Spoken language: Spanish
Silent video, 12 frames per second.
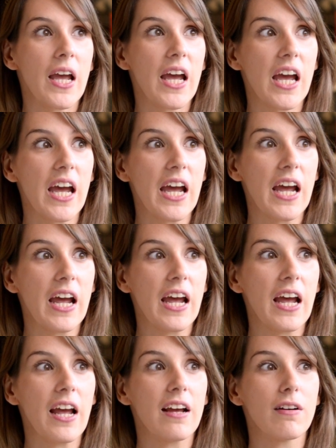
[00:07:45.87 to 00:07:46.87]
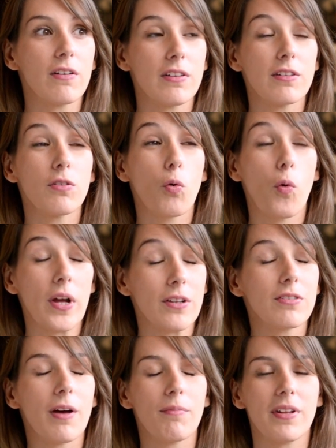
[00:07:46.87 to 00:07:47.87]
eh,
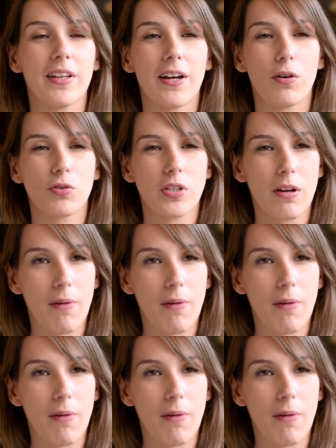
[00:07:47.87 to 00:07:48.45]
cuentos también de José